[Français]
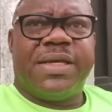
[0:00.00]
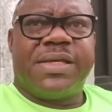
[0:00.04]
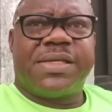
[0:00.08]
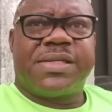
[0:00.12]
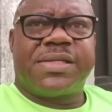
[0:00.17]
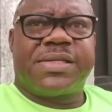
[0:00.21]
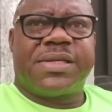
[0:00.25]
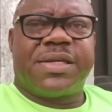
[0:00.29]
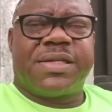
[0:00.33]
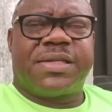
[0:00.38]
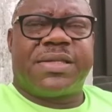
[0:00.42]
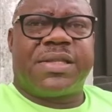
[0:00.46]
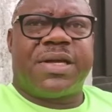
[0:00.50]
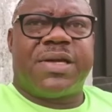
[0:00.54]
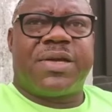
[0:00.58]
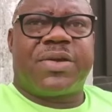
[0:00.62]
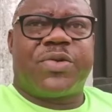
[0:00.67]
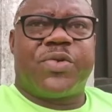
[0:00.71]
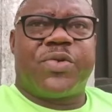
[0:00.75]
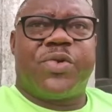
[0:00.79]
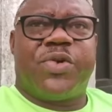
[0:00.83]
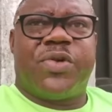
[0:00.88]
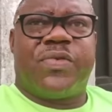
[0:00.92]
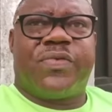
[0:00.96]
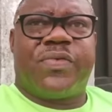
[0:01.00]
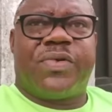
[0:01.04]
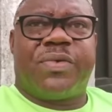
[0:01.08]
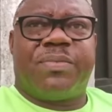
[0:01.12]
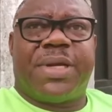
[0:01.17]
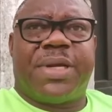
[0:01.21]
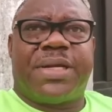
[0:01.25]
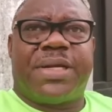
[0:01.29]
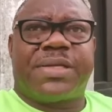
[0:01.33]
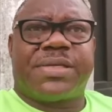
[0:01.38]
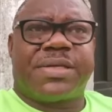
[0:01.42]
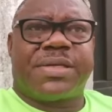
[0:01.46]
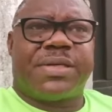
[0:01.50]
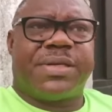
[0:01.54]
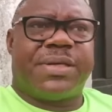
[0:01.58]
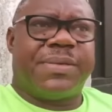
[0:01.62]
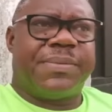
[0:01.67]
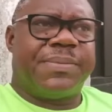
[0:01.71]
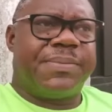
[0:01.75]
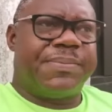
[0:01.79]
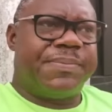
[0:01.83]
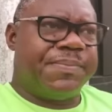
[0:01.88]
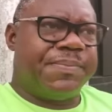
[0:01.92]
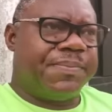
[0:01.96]
ce temps que nous devons mettre euh,
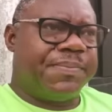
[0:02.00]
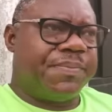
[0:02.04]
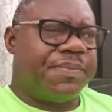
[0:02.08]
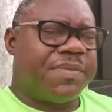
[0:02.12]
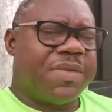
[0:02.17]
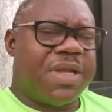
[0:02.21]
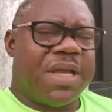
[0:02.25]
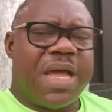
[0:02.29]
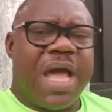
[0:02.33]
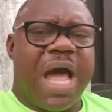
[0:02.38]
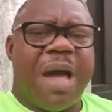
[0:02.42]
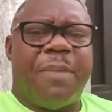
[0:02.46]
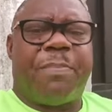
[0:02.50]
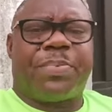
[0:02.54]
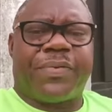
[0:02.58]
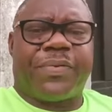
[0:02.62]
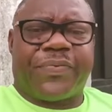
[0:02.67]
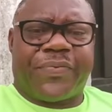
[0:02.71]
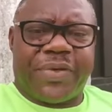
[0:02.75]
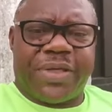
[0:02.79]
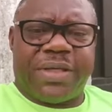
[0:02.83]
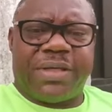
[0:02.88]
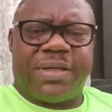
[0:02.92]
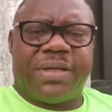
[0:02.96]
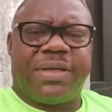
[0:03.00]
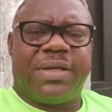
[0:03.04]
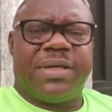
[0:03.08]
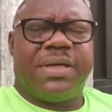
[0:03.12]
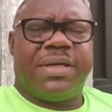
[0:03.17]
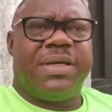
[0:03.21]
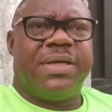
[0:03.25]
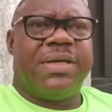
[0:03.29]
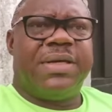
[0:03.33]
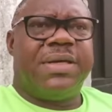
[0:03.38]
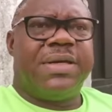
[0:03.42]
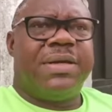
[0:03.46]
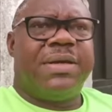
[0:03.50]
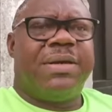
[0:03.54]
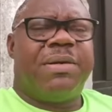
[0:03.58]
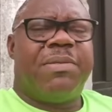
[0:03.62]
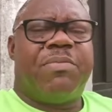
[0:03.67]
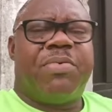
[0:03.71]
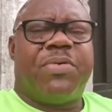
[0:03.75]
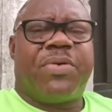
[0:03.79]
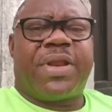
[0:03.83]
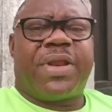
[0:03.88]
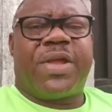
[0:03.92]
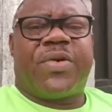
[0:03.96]
à profit
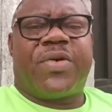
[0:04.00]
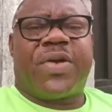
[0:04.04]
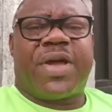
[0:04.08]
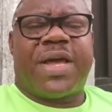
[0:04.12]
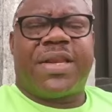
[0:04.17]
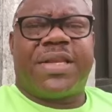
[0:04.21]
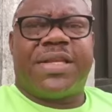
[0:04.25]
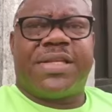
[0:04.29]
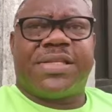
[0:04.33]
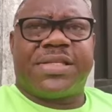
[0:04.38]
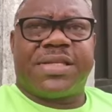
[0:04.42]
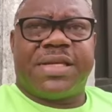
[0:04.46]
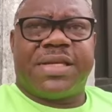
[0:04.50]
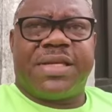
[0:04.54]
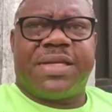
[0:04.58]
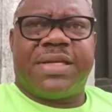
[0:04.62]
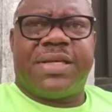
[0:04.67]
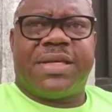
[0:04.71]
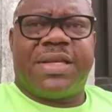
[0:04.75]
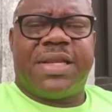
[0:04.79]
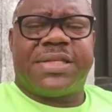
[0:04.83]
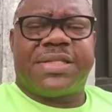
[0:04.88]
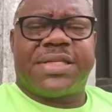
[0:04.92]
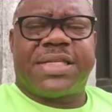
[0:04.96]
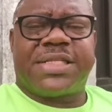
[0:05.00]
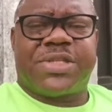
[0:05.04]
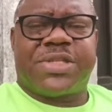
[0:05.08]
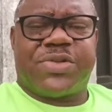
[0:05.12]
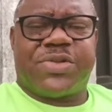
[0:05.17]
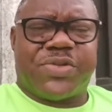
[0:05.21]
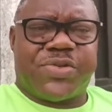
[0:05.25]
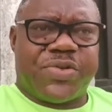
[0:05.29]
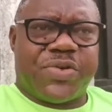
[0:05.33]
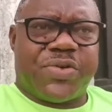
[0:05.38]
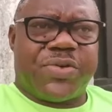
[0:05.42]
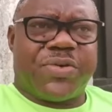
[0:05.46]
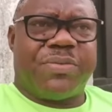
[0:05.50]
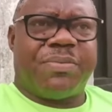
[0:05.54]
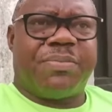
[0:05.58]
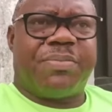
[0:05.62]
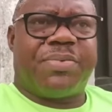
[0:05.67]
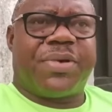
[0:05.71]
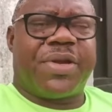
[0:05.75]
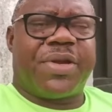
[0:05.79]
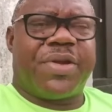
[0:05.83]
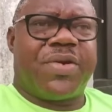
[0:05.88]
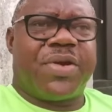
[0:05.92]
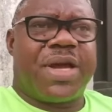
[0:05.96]
pour réorganiser les institutions,
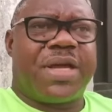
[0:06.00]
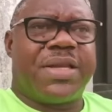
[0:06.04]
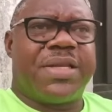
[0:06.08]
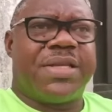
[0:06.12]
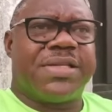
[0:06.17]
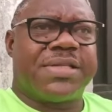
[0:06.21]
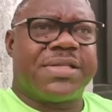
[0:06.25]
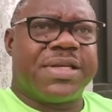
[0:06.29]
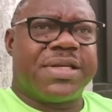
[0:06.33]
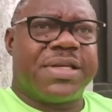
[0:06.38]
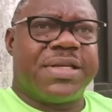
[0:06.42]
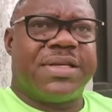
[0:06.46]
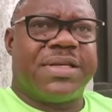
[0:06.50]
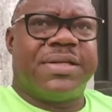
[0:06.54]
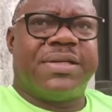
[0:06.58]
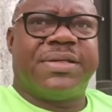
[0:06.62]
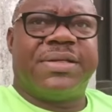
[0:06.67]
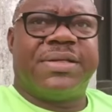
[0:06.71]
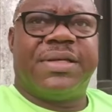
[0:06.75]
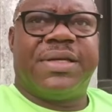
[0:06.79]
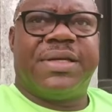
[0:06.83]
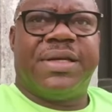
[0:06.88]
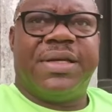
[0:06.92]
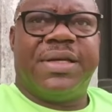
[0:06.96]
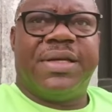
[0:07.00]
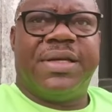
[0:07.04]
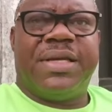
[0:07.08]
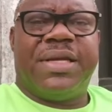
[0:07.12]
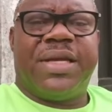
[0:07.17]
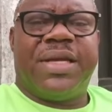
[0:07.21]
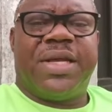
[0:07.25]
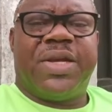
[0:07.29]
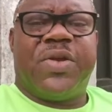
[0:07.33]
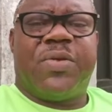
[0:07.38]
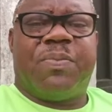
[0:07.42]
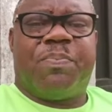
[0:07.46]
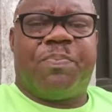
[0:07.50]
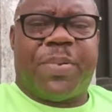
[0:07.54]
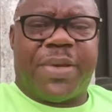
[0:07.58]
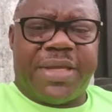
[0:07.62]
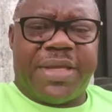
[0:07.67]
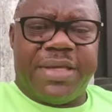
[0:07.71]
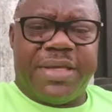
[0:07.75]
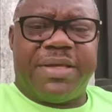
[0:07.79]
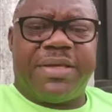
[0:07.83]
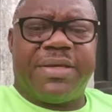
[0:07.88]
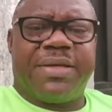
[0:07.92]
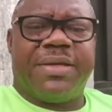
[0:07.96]
pour réorganiser le
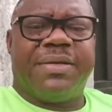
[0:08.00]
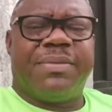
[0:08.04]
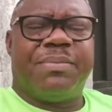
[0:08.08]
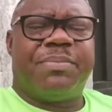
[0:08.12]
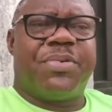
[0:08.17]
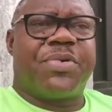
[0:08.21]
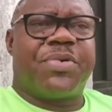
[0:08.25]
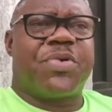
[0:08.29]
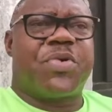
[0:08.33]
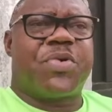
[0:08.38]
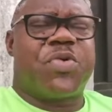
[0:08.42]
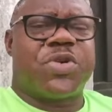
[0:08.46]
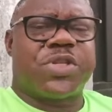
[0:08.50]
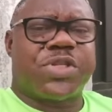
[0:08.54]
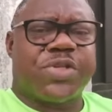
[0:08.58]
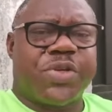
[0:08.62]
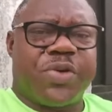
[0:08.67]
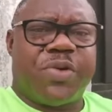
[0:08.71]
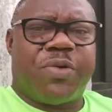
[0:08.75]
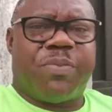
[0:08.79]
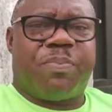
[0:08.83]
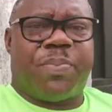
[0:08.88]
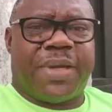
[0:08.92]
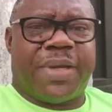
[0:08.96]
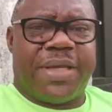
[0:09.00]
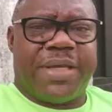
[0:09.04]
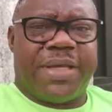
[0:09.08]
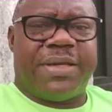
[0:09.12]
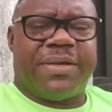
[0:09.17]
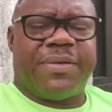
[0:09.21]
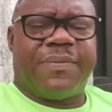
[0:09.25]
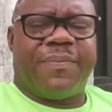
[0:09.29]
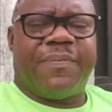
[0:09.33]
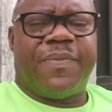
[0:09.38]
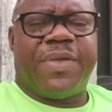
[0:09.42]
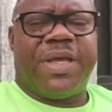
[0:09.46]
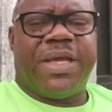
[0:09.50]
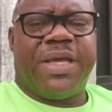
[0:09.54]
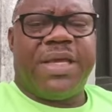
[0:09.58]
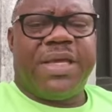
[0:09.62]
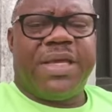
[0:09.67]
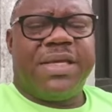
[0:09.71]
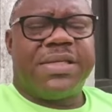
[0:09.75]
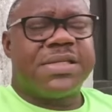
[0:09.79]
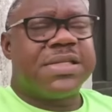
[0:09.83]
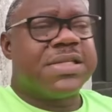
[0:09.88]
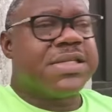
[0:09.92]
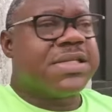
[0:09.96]
pays, pour reconstruire le pays,
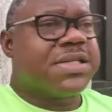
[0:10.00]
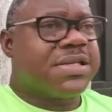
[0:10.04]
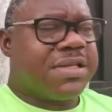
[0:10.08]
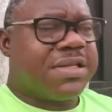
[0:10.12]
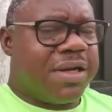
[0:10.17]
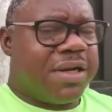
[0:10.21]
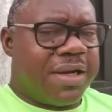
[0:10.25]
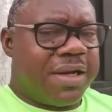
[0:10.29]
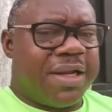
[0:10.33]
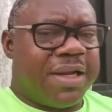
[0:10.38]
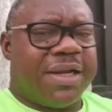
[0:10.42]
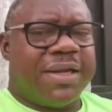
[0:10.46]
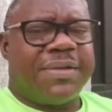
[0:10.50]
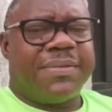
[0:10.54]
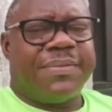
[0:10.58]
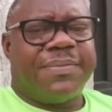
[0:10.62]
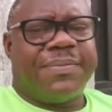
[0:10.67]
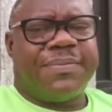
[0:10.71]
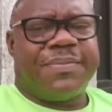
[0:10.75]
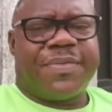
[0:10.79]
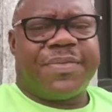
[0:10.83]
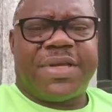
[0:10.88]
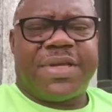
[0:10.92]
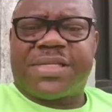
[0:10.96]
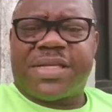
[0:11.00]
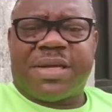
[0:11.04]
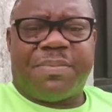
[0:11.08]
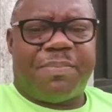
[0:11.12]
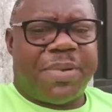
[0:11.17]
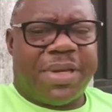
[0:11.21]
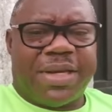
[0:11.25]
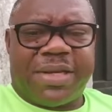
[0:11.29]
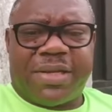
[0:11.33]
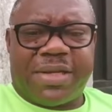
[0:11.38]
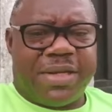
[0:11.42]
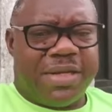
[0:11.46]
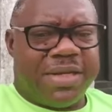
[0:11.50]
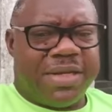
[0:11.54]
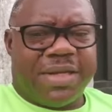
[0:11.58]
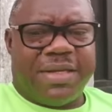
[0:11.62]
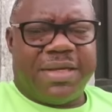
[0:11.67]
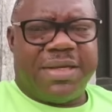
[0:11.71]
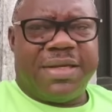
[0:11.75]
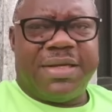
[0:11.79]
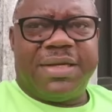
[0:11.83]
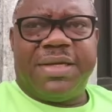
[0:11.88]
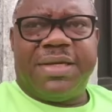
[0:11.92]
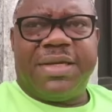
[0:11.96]
c'est ce temps-là qui s'appelle
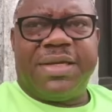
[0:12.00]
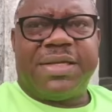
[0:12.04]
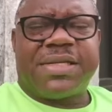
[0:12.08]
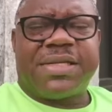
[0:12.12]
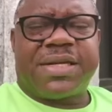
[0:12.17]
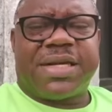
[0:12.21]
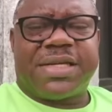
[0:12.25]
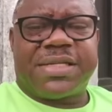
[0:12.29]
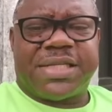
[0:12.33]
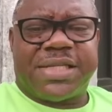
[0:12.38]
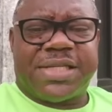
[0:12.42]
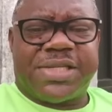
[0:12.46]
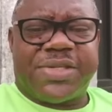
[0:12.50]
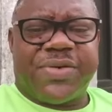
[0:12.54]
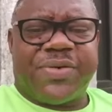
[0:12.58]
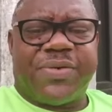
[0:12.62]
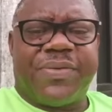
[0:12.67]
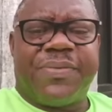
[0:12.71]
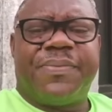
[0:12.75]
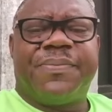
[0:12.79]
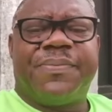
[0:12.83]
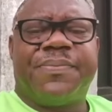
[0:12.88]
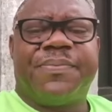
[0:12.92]
transition.